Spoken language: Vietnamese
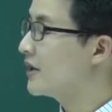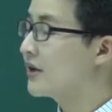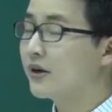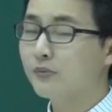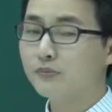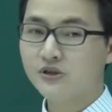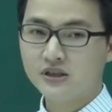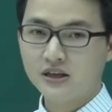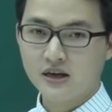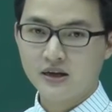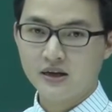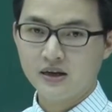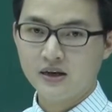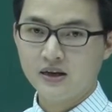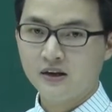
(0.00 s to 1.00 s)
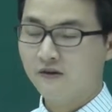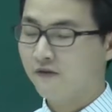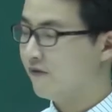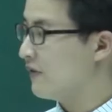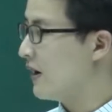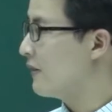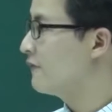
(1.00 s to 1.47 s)
x cộng c.
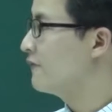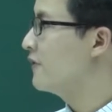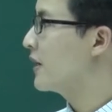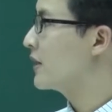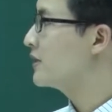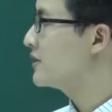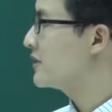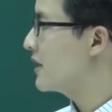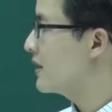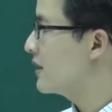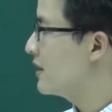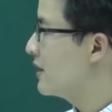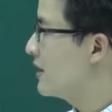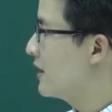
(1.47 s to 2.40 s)
Và phương án C